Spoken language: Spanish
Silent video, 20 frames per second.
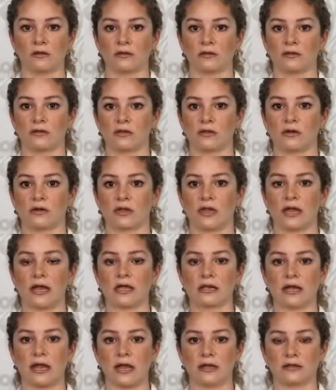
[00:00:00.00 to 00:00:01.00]
dolor de
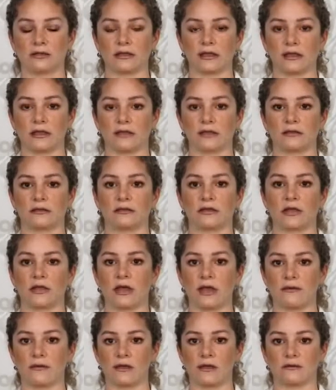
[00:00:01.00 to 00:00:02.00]
garganta, de
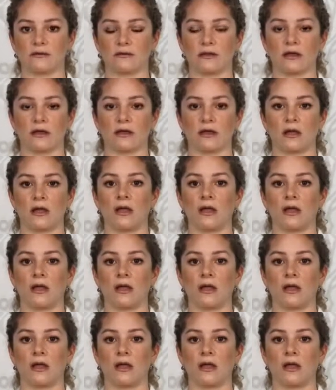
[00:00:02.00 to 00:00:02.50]
cabeza,